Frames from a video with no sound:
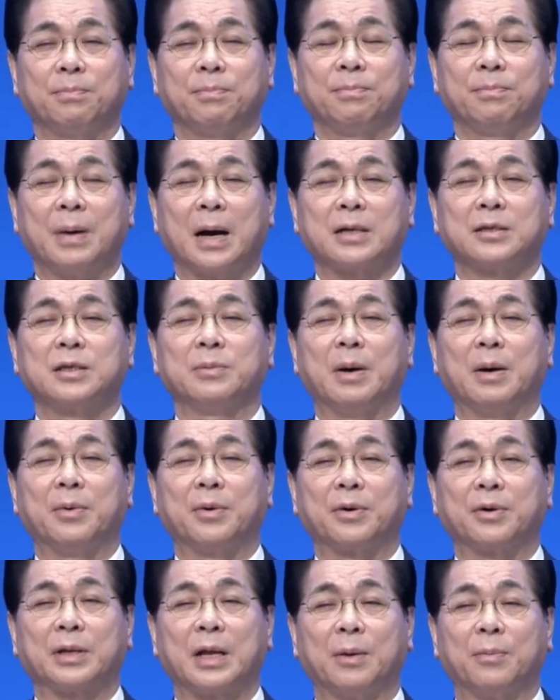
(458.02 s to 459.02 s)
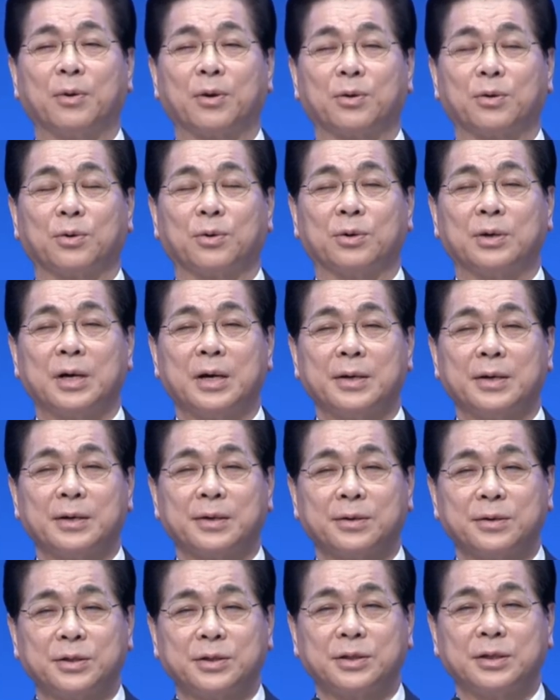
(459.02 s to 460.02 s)
방심하고 내버려두고
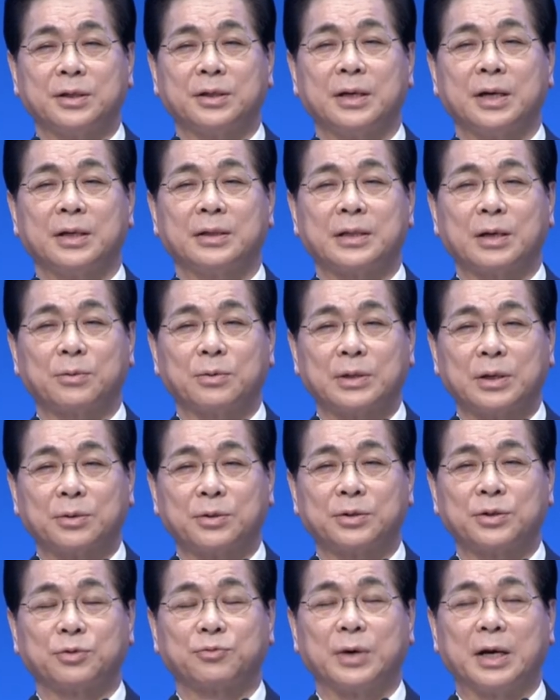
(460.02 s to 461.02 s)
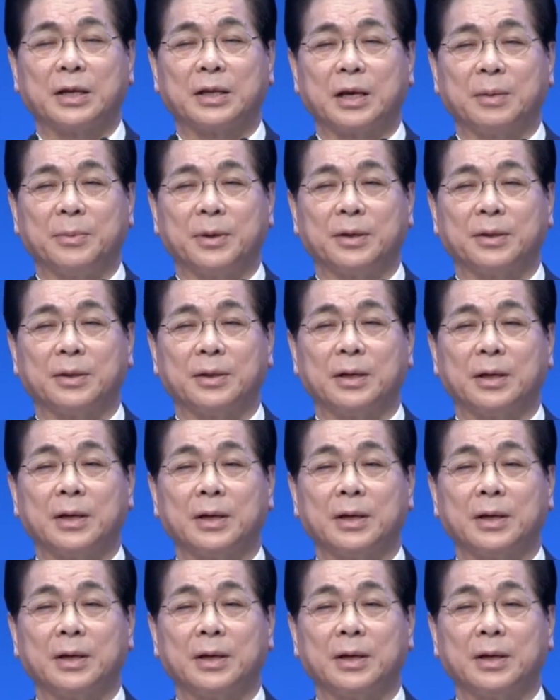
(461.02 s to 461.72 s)
그것이 자꾸자꾸 습관이 되면